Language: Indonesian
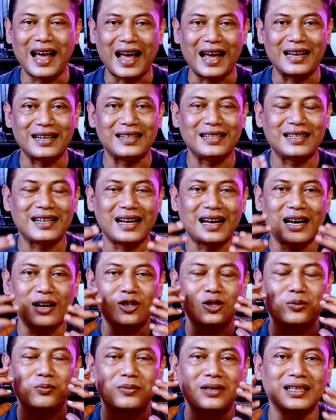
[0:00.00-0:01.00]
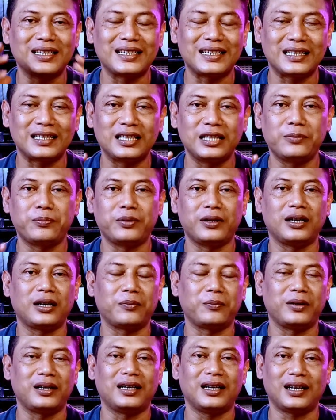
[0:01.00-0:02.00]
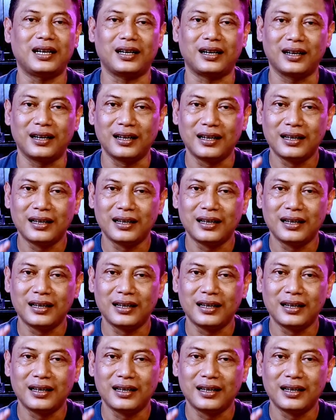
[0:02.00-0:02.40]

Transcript: Anda harus mengerti benar-benar